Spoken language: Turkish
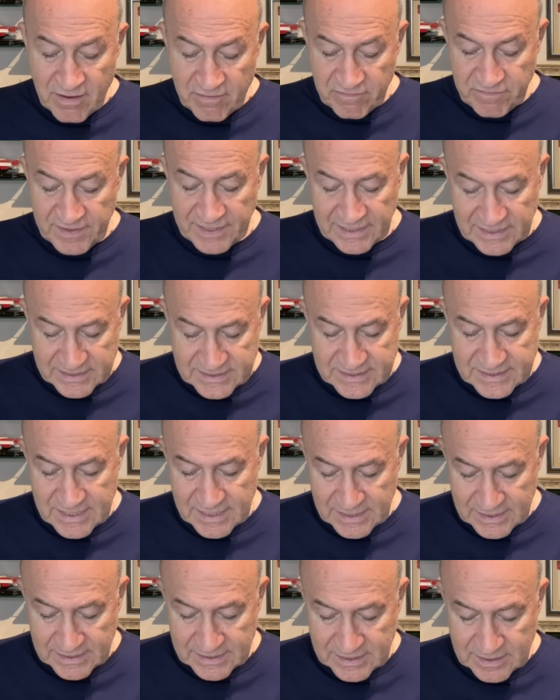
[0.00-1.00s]
Felix'le
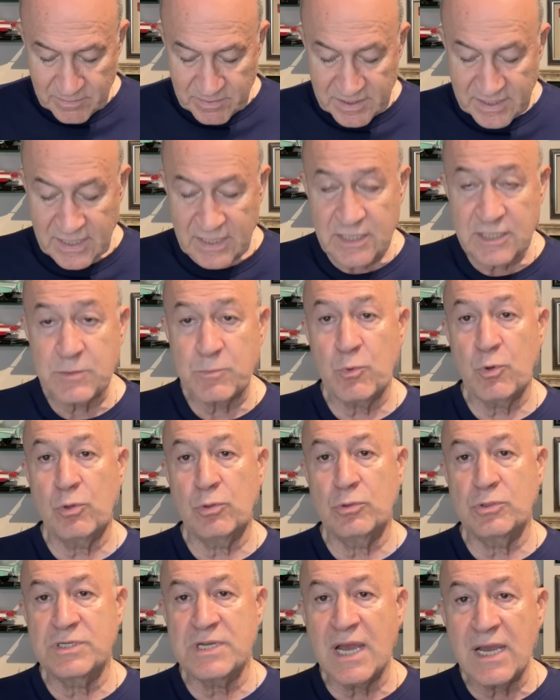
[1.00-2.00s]
ilgili bir gelişme
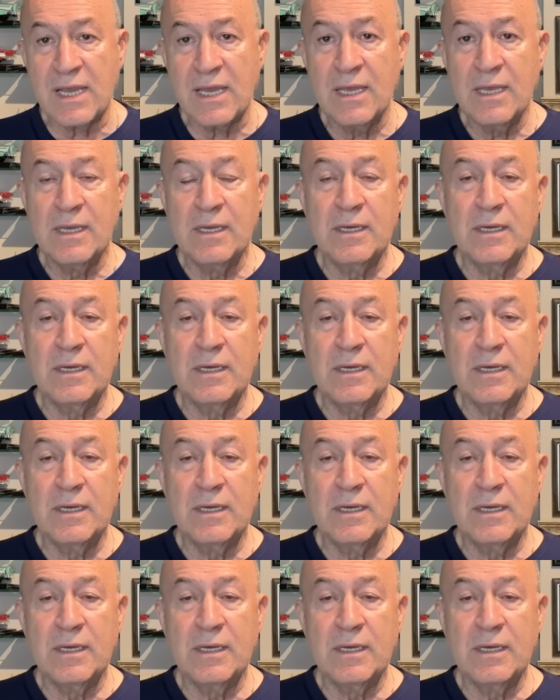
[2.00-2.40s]
olacak.